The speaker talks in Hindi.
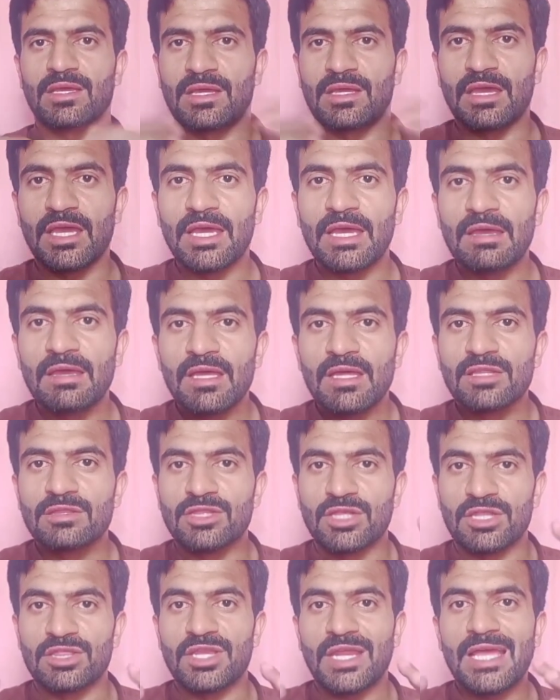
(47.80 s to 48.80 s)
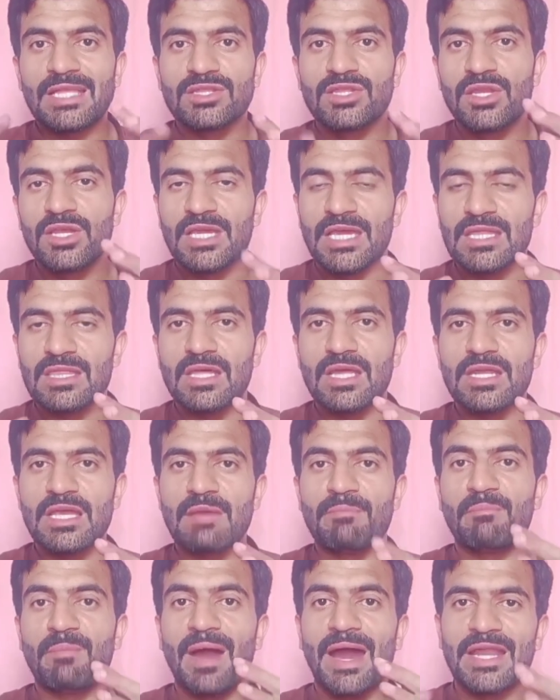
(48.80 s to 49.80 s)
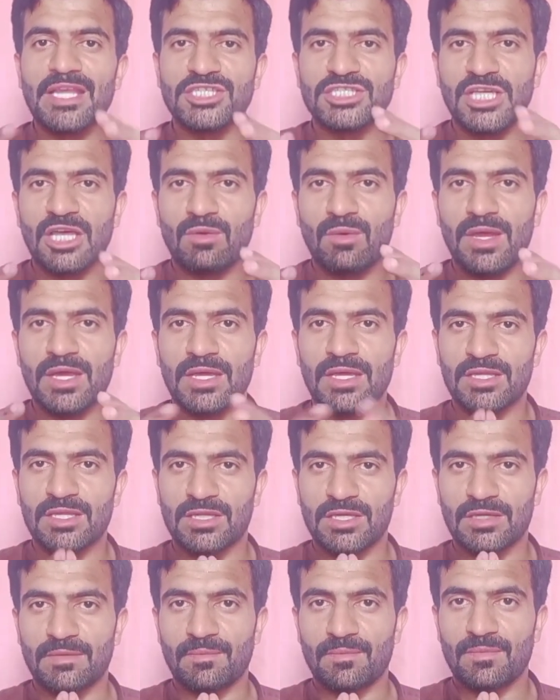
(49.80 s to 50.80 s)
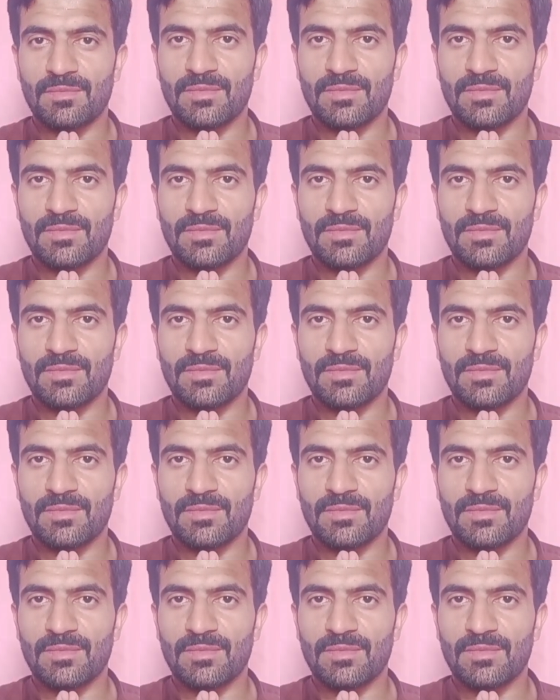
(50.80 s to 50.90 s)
कि चंद्रयान थ्री के जरिए बारिश करवाई गई थी